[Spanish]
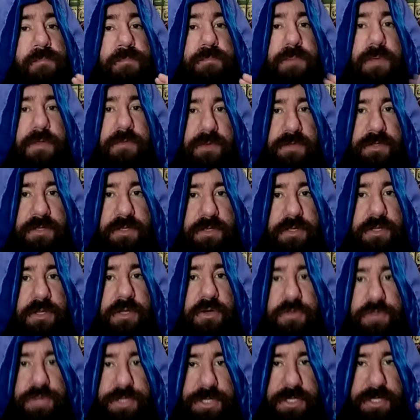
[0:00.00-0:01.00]
Pathfinder tiene
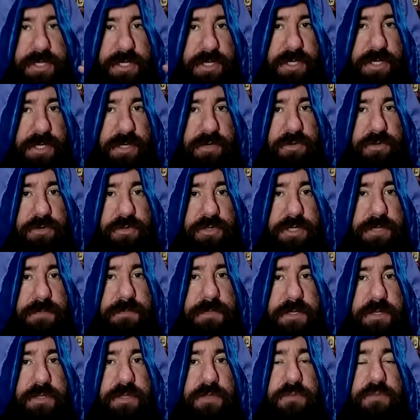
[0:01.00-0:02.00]
otras cajas con otras
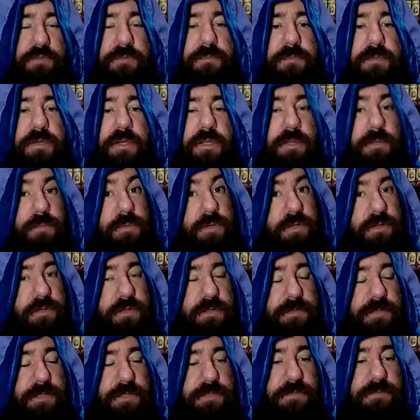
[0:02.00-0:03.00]
minis que están
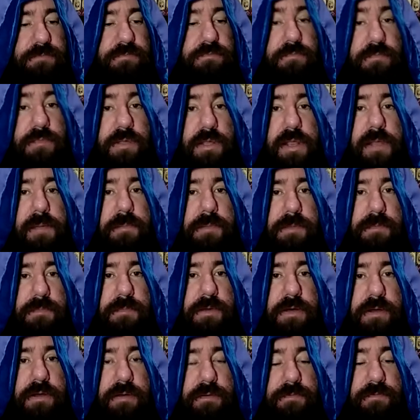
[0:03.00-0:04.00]
buenísimas, de la
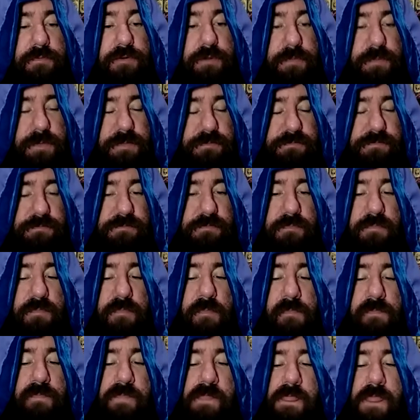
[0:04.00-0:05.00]
misma forma.
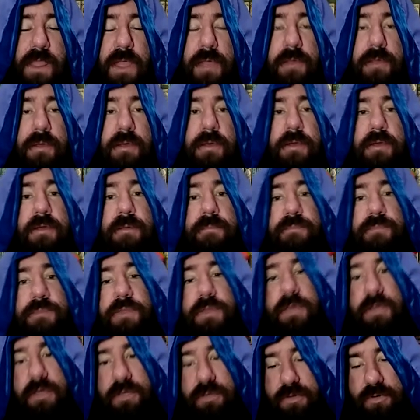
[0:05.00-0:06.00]

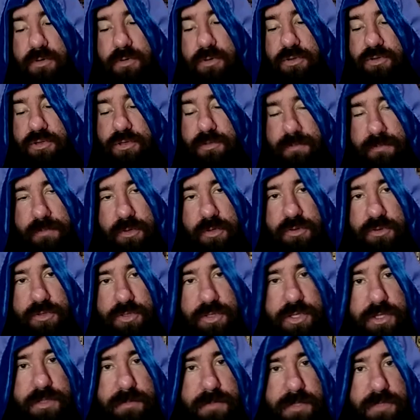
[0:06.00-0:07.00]
Y otro
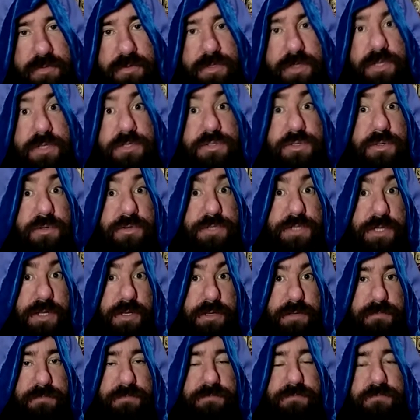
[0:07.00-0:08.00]
montón de miniaturas que
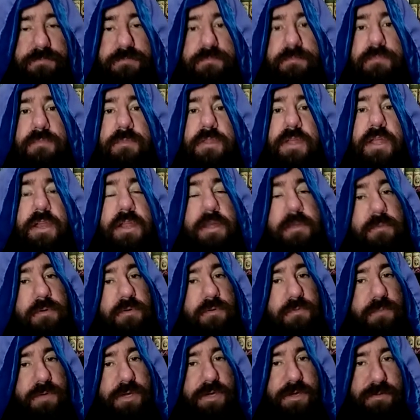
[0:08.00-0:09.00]
soluciona tenemos
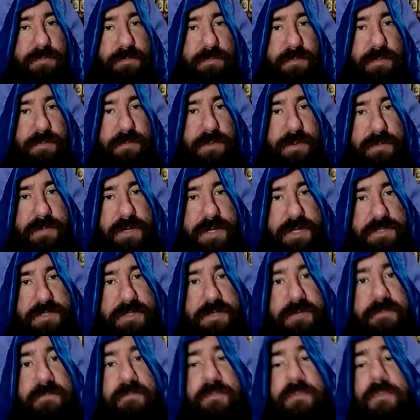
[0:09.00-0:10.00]
un video en
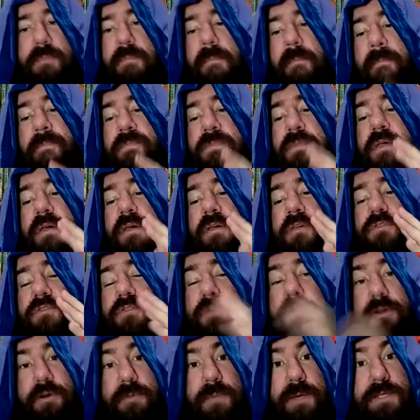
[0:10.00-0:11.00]
preparación
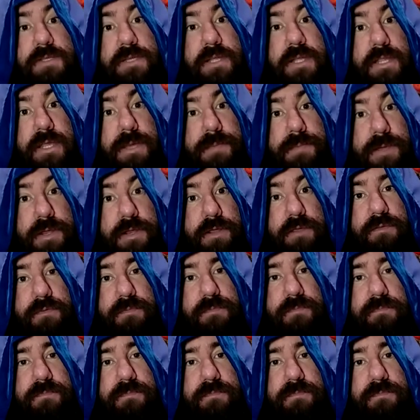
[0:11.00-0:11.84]
sobre cómo hacer estas minis.